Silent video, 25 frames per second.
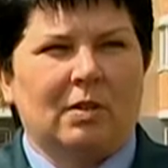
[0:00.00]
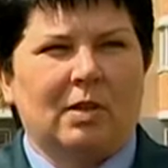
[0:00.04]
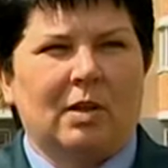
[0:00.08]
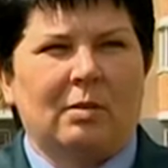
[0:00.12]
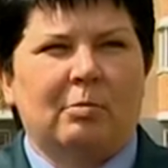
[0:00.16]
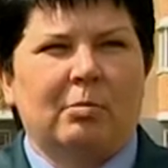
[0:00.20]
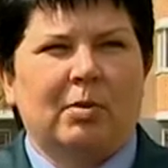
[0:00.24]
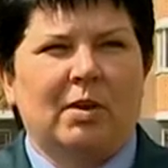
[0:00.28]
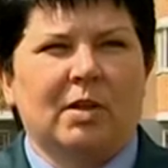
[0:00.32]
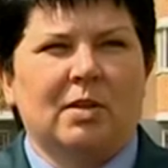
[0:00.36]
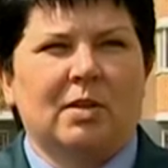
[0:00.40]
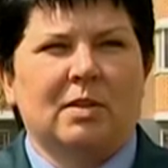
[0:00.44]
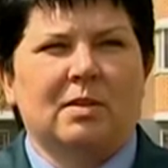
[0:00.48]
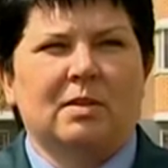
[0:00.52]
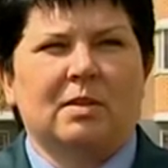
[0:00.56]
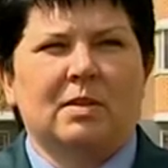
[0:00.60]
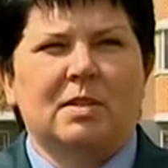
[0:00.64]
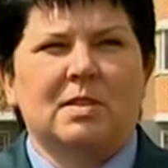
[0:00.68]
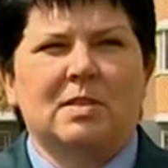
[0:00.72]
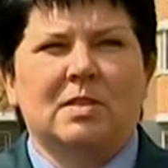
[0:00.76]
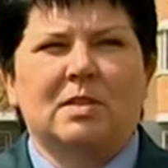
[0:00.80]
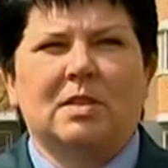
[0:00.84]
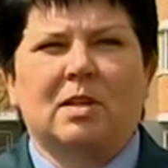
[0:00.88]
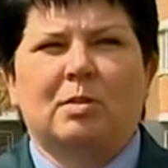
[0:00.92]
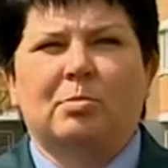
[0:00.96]
компания
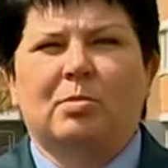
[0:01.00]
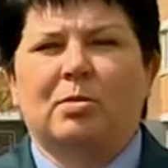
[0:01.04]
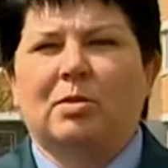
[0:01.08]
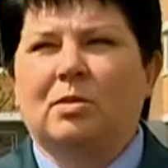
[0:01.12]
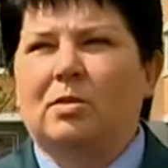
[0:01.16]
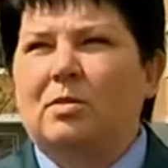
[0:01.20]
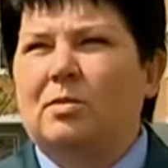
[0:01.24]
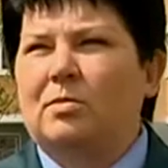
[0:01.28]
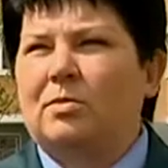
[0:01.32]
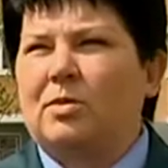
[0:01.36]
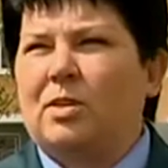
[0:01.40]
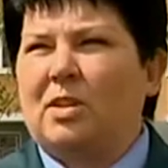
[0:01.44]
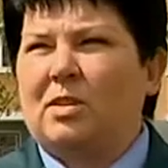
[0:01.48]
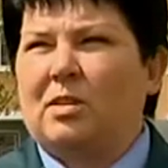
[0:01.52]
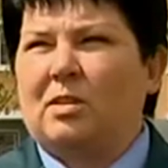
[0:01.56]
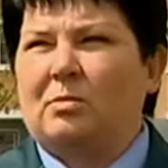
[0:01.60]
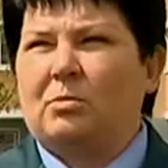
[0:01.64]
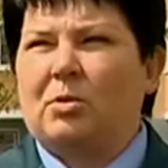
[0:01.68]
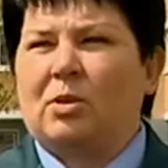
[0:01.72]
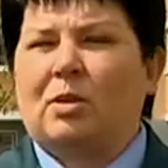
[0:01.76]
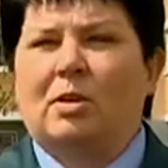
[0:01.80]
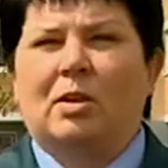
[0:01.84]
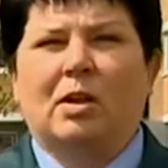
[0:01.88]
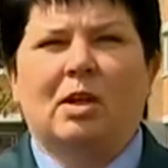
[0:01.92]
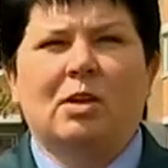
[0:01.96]
«Интерснаб» э, в
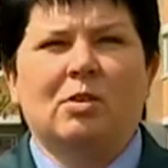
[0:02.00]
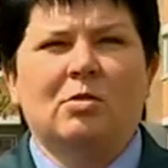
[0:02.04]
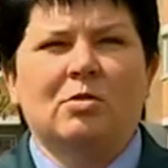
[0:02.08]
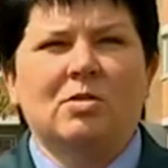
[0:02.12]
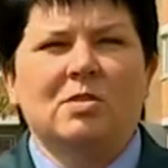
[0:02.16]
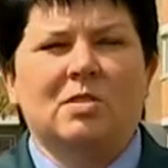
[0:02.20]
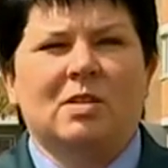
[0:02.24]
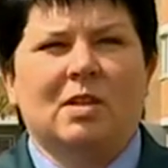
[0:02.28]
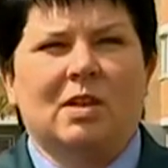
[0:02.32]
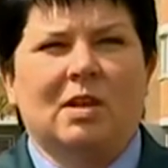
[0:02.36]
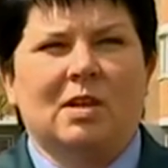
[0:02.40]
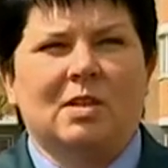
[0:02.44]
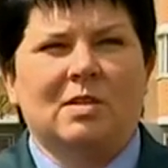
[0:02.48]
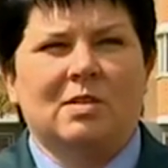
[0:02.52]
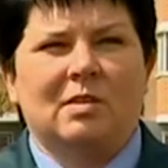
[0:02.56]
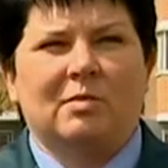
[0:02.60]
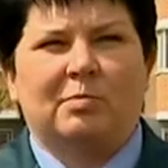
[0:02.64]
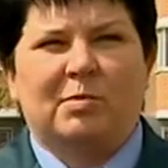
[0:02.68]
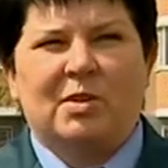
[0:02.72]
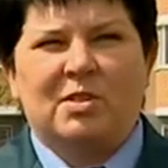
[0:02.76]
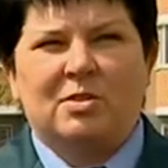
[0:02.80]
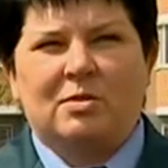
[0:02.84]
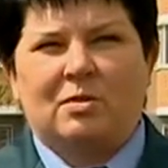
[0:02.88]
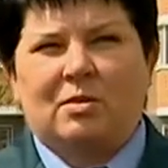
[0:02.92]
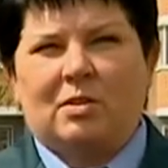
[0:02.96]
данном микрорайоне, строитель
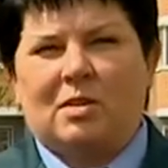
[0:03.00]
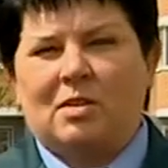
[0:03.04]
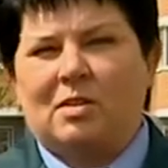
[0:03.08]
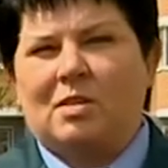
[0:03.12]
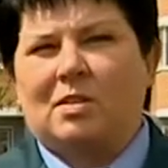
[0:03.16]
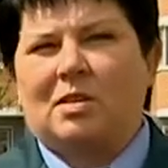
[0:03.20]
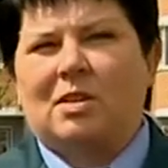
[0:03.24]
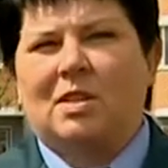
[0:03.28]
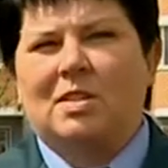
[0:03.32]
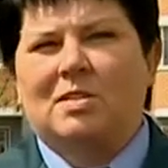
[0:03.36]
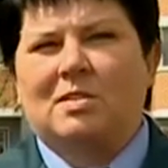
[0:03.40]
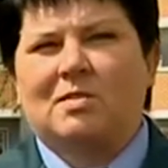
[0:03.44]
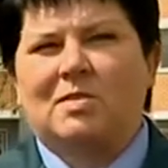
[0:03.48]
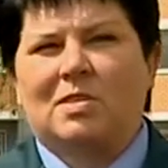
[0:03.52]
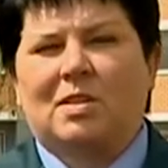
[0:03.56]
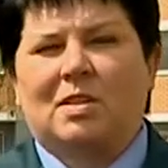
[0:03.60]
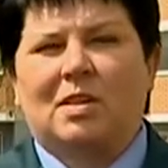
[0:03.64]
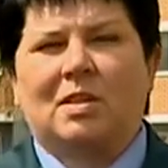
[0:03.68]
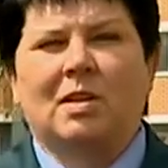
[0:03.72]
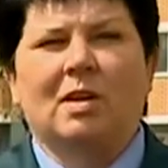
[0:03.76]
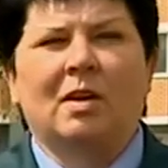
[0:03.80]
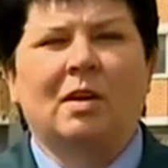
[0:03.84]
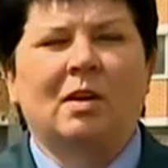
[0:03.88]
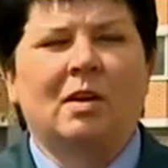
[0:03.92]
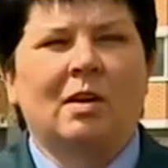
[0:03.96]
в поселке
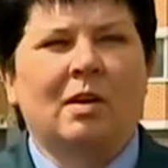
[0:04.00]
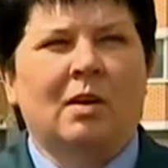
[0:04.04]
Некрасовский.